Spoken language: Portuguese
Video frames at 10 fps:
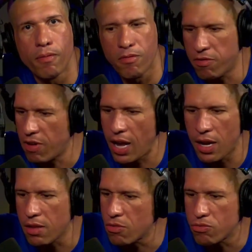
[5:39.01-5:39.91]

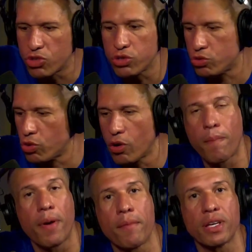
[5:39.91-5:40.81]
vale um tesouro
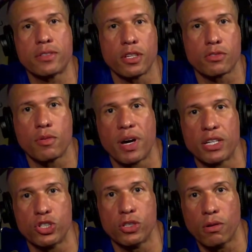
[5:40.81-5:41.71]
para mim que vocês não
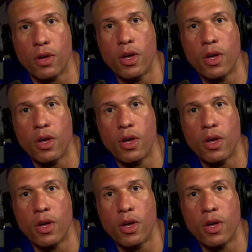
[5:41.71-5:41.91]
imaginam.